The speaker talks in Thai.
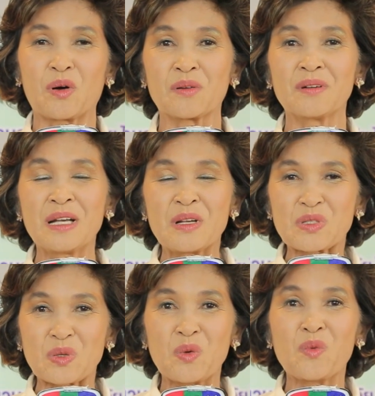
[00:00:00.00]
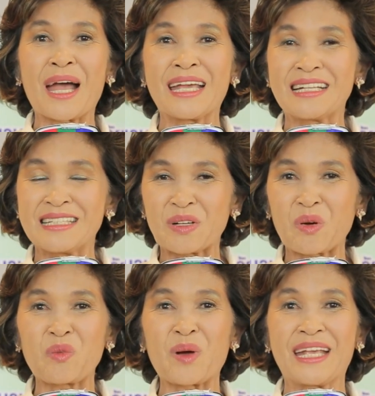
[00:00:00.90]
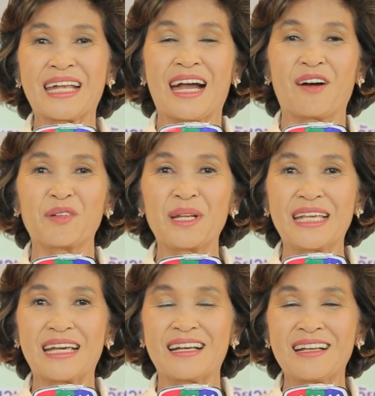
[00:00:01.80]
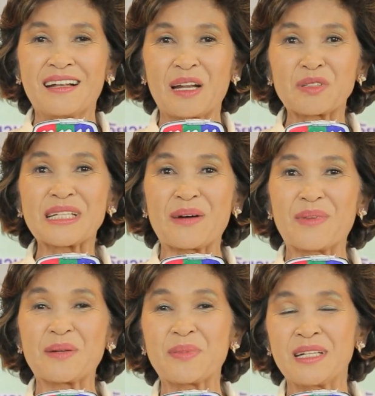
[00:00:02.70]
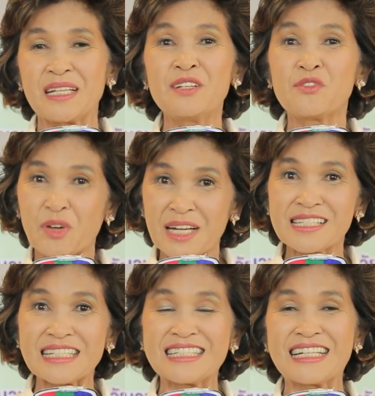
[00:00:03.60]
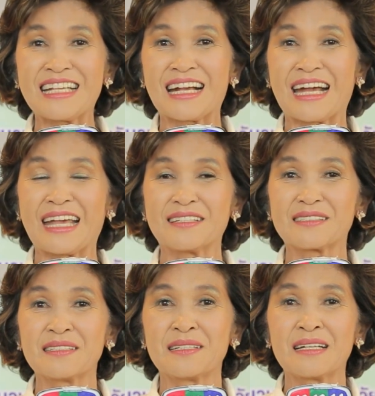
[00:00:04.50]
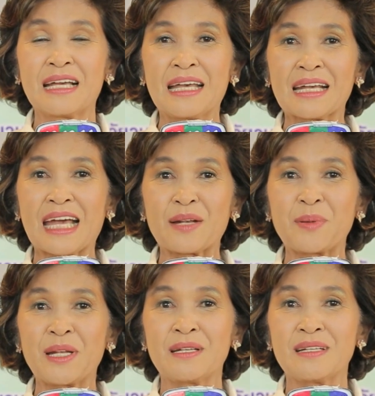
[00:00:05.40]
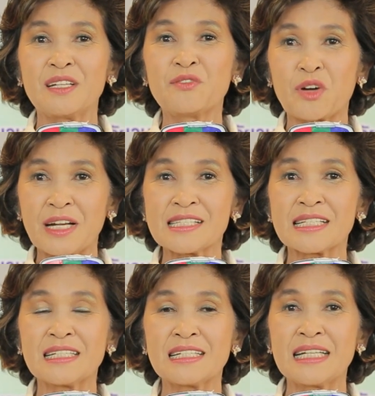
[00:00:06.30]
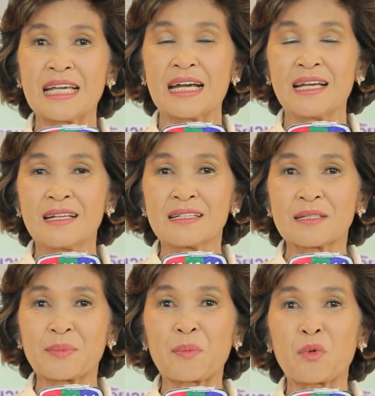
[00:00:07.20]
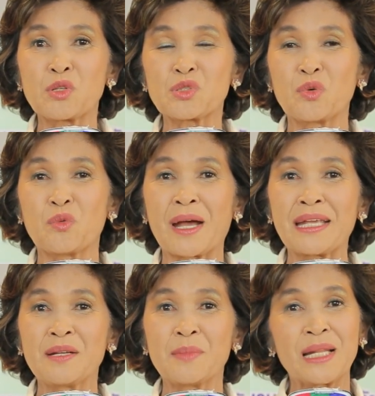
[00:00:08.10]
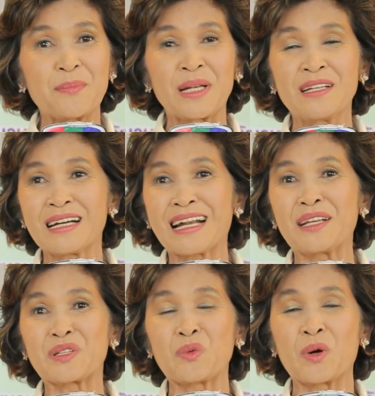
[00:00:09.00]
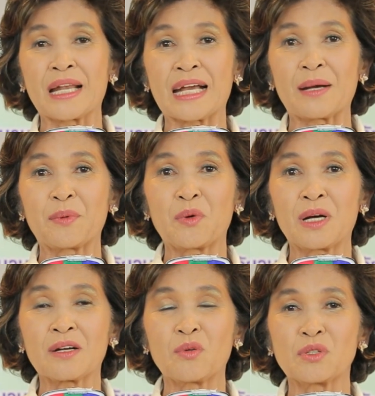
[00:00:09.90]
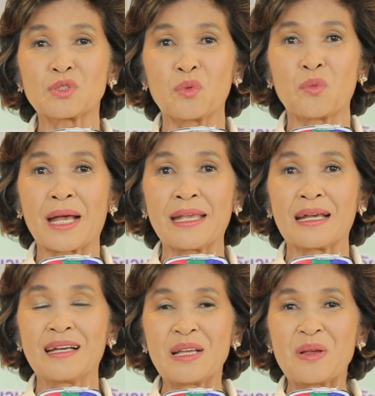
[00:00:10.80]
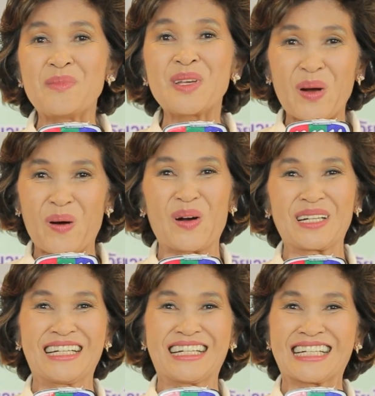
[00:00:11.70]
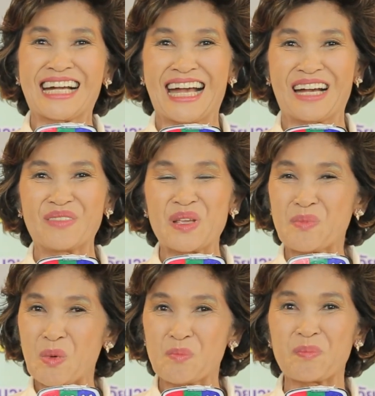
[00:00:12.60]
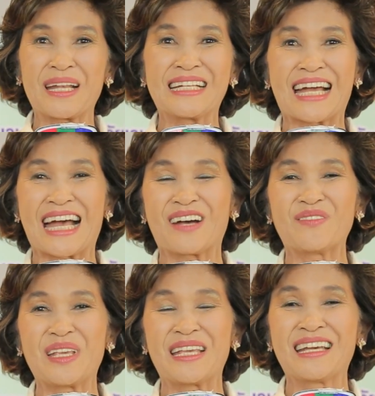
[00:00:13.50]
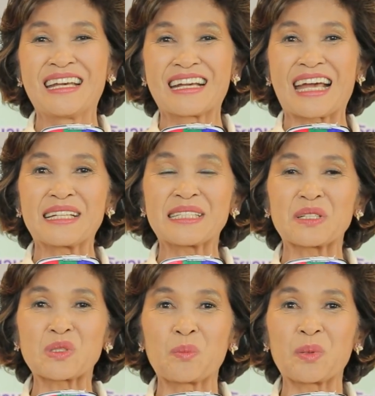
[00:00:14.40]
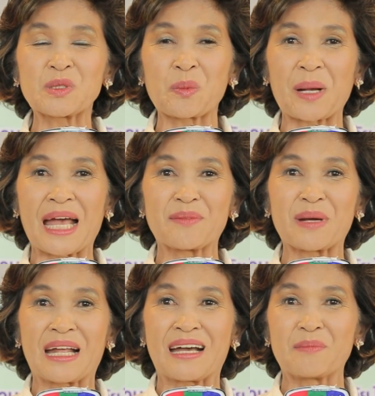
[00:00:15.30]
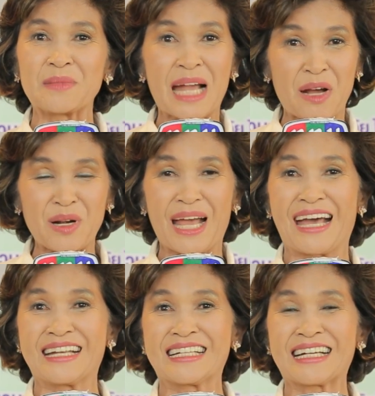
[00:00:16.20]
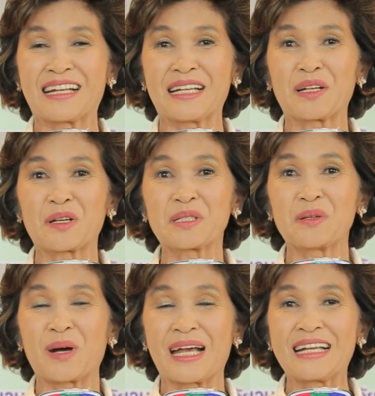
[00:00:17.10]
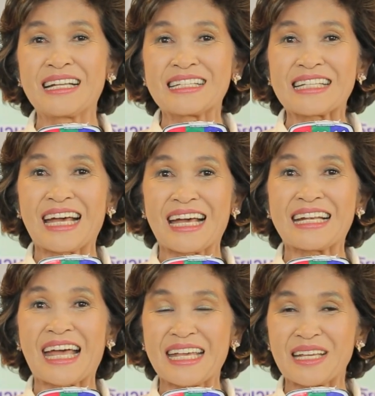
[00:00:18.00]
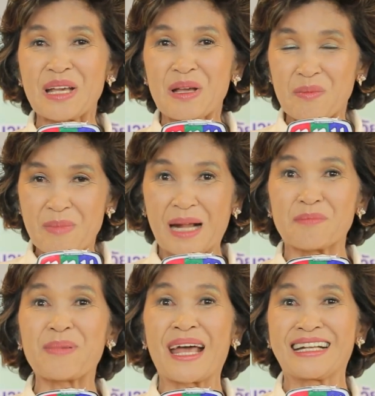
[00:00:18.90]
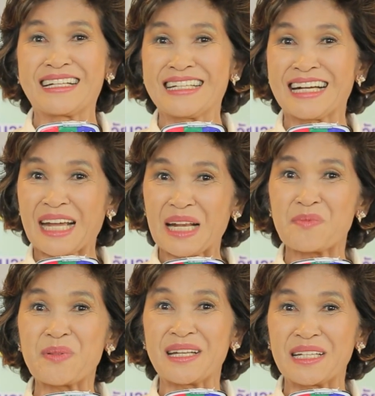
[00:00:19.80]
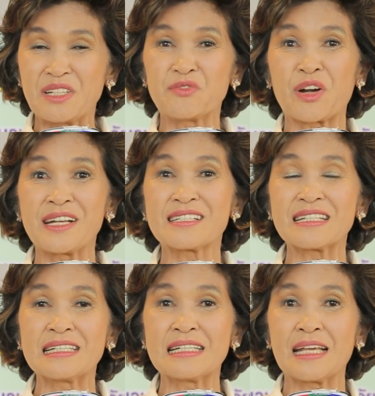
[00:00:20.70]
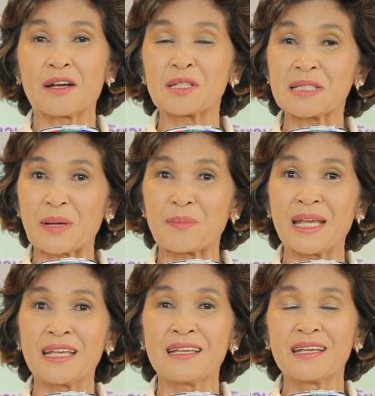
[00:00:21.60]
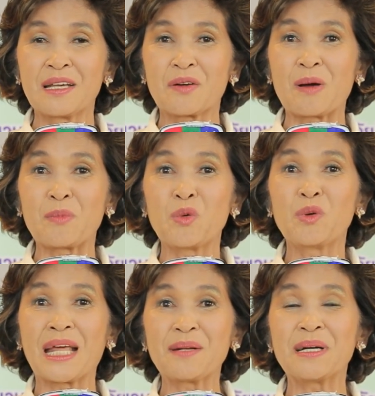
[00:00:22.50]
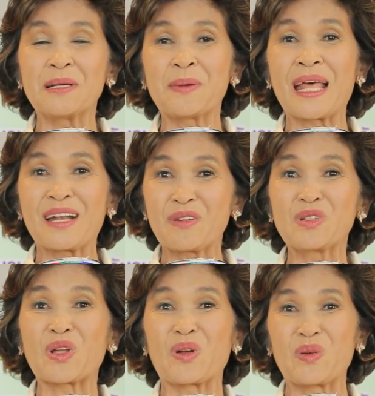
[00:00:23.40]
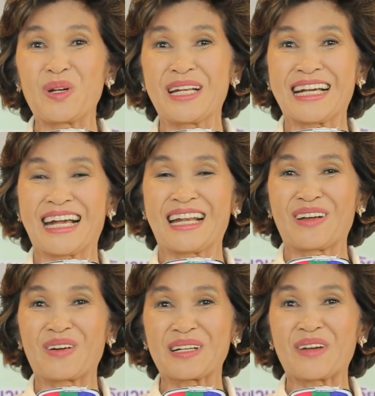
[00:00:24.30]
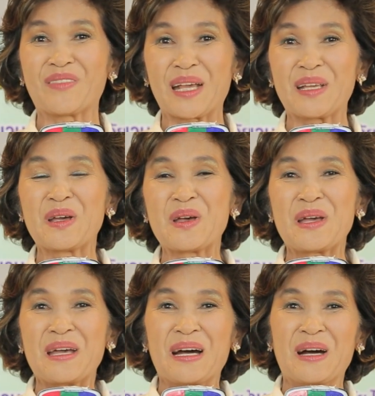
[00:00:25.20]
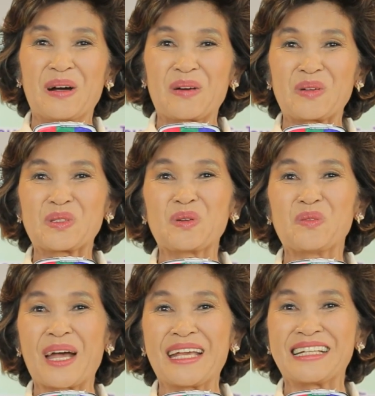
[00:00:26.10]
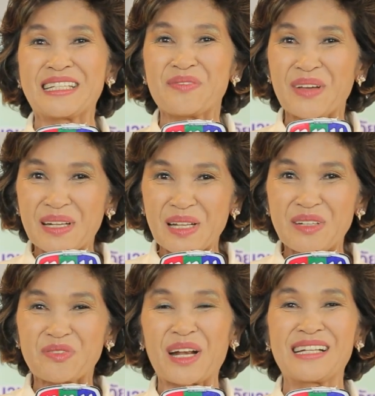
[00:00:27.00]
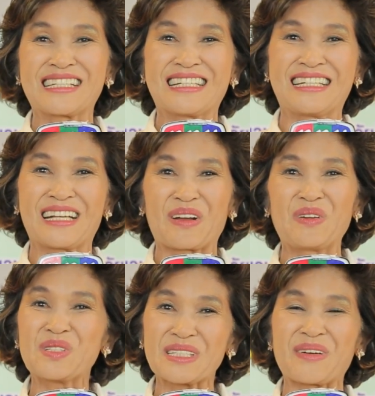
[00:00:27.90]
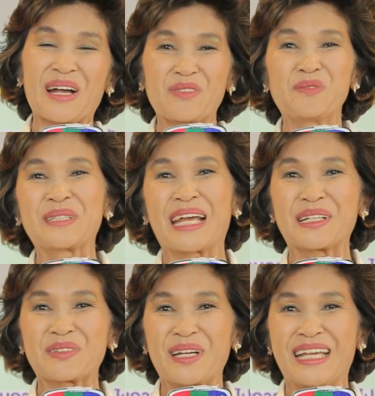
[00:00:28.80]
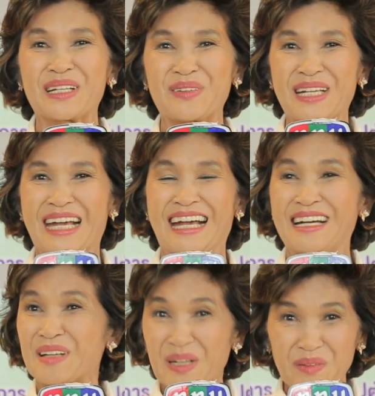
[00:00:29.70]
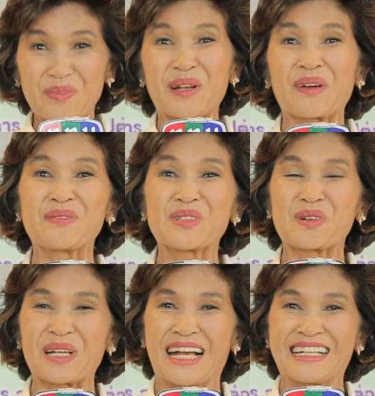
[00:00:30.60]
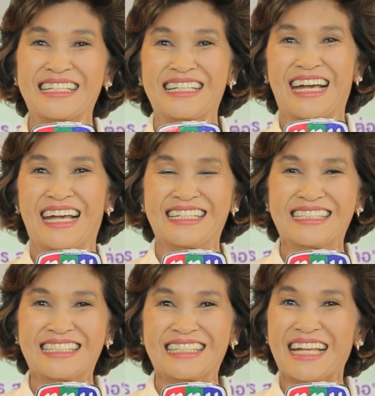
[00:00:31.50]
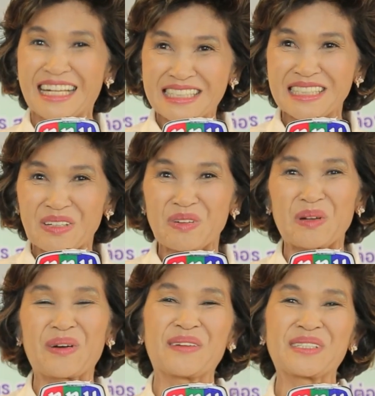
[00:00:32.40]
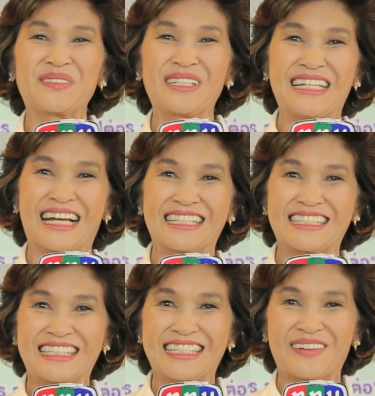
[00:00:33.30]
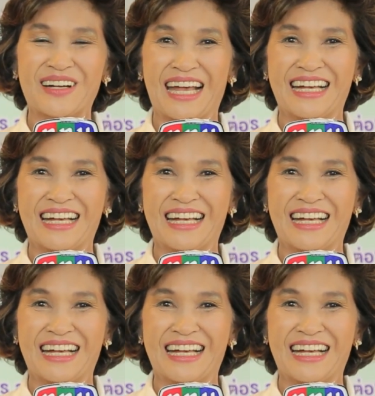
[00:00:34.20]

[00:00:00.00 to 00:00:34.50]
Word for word: องของสูงวัยหรือคนวัยเก่าเนี่ยเราสามารถเป็นอินฟลูเอนเซอร์ได้ยังไงซึ่งการเป็นอินฟลูเอนเซอร์เนี่ยสำหรับคนสูงวัยเนี่ยไม่ได้เป็นเรื่องไกลตัวนะคะเพราะว่าคนสูงวัยอ่ะมีของเยอะค่ะมีภูมิปัญญา มีการสั่งสมประสบการณ์มายาวนานนะคะนั้นก็ถือว่าถ้าได้แบ่งปันนะได้เป็นอินฟลูเอนเซอร์เนี่ยก็จะทำให้ความรู้นั้นเผยแพร่รุ่นต่อรุ่นนะคะแล้วก็ทำให้คนสูงวัยที่เป็นอินฟลูเอนเซอร์เนี่ยเขารู้สึกภาคภูมิใจตัวเองด้วยค่ะ นั้นจึงเป็นความสุขอย่างหนึ่งค่ะ นั่นคือคุณภาพชีวิตอย่างหนึ่งทีเดียว